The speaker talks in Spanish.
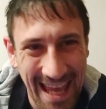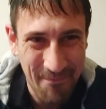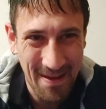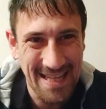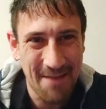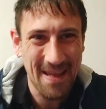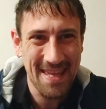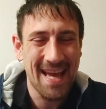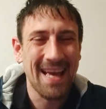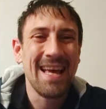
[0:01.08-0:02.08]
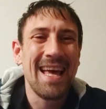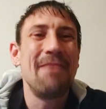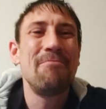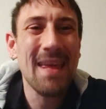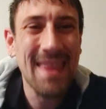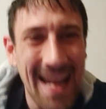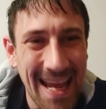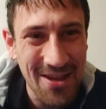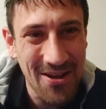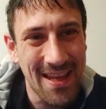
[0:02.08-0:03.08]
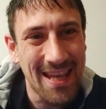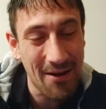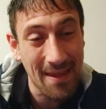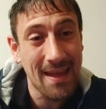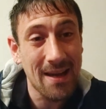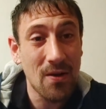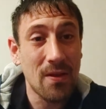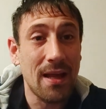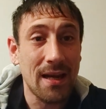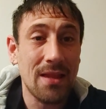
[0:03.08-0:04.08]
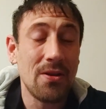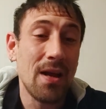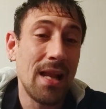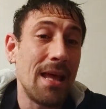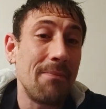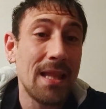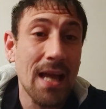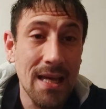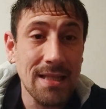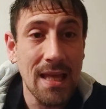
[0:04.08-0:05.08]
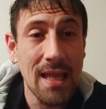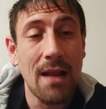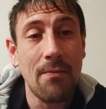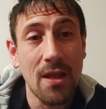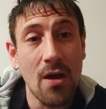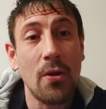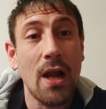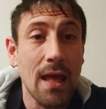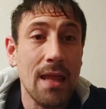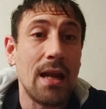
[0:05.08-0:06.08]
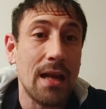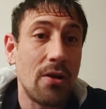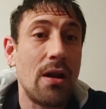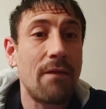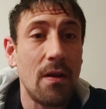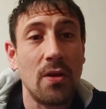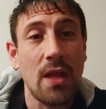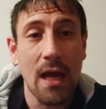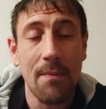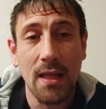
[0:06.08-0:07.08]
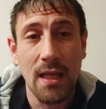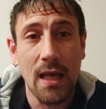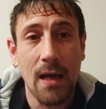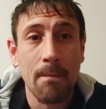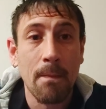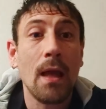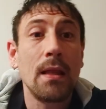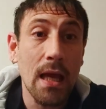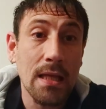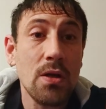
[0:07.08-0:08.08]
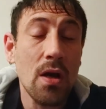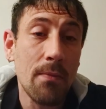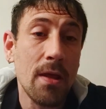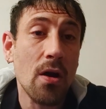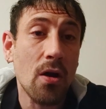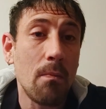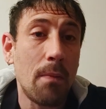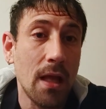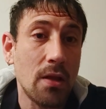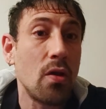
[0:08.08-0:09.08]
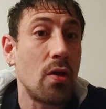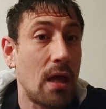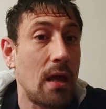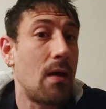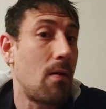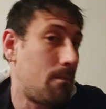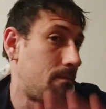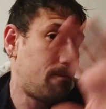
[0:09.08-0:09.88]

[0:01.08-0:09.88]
¿qué pasa, Peña? Empieza el año y quiero hacerlo cerrando el temita este del vídeo por el que cerraron la Filmoteca Maldita. De hecho, el vídeo completo donde